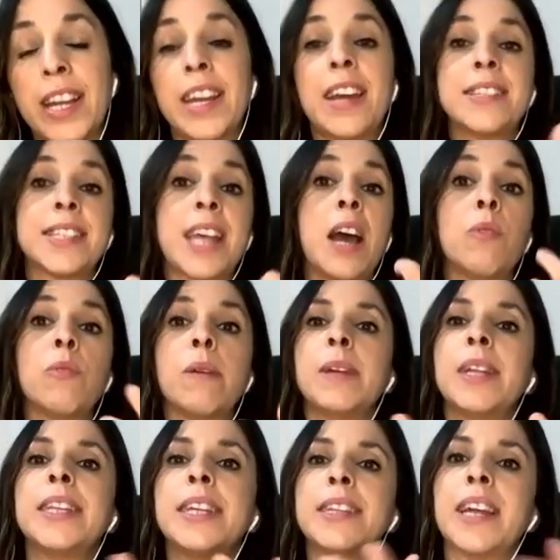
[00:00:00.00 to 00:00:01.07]
esa agua
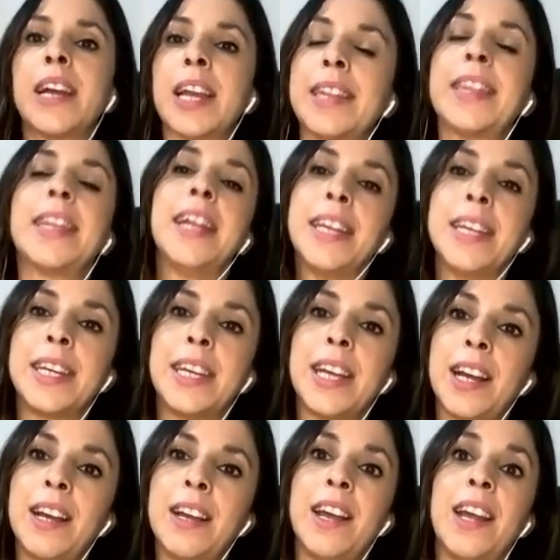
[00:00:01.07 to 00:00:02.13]
bendita que
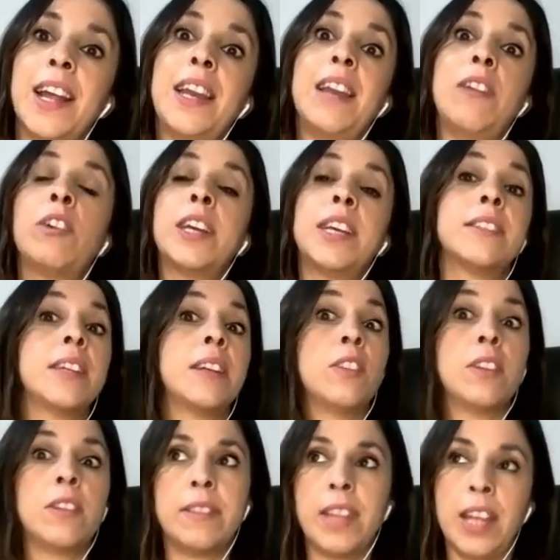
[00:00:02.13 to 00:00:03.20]
tenía lo que se
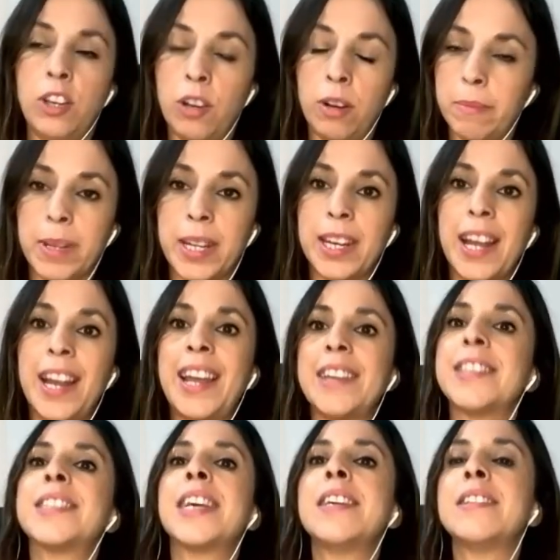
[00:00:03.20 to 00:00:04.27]
denomina la
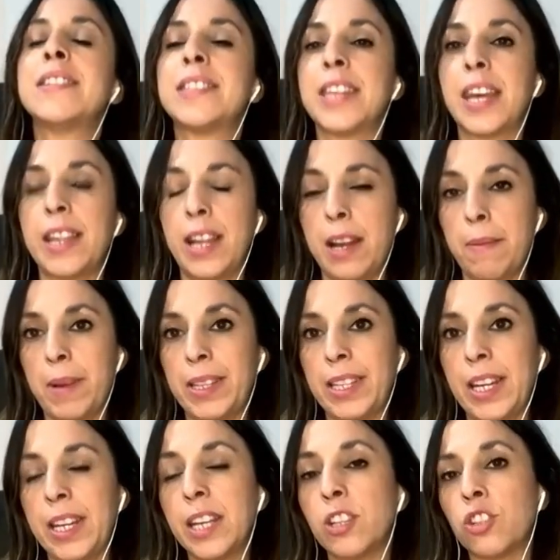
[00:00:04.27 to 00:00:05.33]
esencia de la
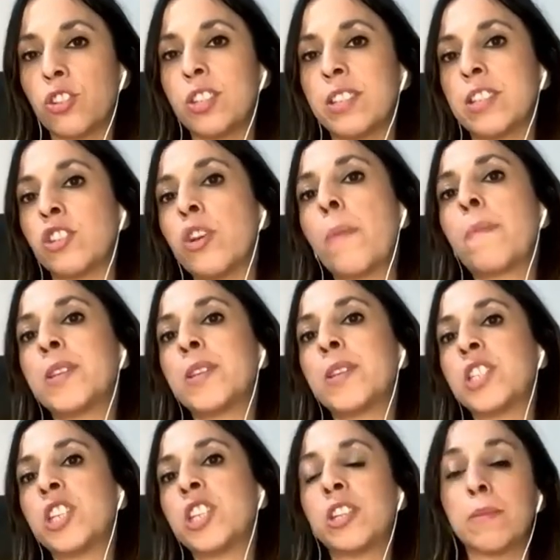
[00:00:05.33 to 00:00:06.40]
materia y entonces eso después se
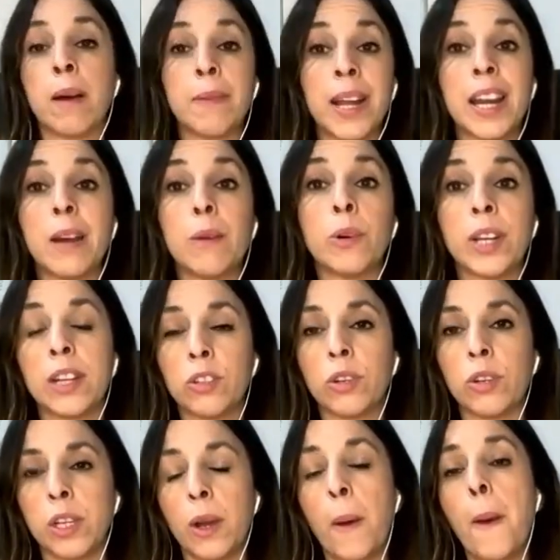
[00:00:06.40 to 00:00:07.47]
llevaba al
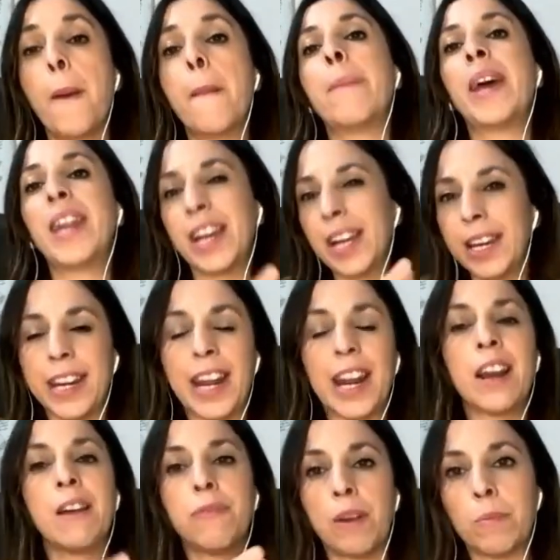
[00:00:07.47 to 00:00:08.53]
laboratorio para generar
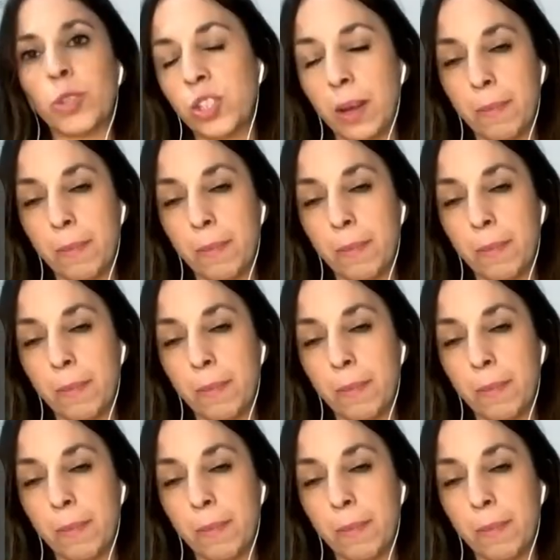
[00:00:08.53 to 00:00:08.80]
la famosa